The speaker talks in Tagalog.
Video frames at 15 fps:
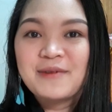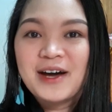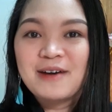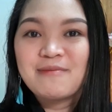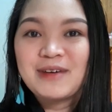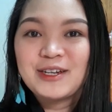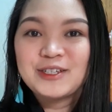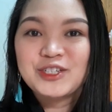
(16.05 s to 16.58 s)

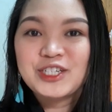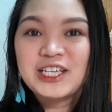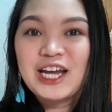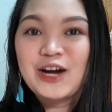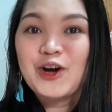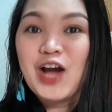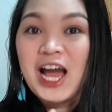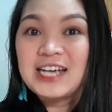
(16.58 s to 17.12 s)
makabalajod
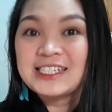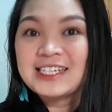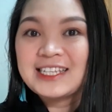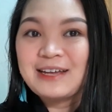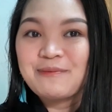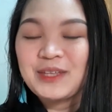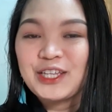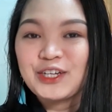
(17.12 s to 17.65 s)
ka kung asa
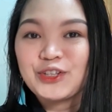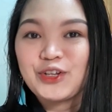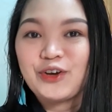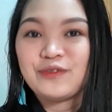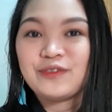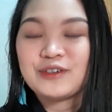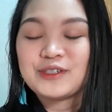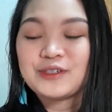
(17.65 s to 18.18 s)
dapit ang
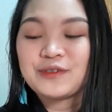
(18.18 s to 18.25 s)
Novo.